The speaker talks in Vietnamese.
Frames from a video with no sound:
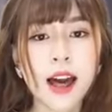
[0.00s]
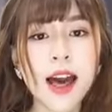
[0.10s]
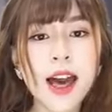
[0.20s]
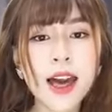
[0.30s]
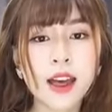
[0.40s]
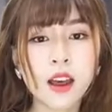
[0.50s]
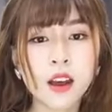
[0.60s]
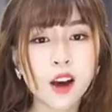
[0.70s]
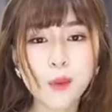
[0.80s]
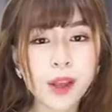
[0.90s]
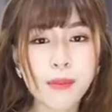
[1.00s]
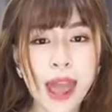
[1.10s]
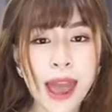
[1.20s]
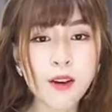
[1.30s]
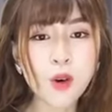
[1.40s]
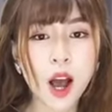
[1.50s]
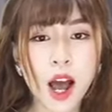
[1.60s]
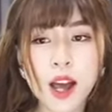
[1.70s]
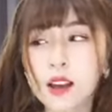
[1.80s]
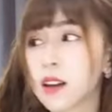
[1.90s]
Ê không cho mẹ áo luôn hả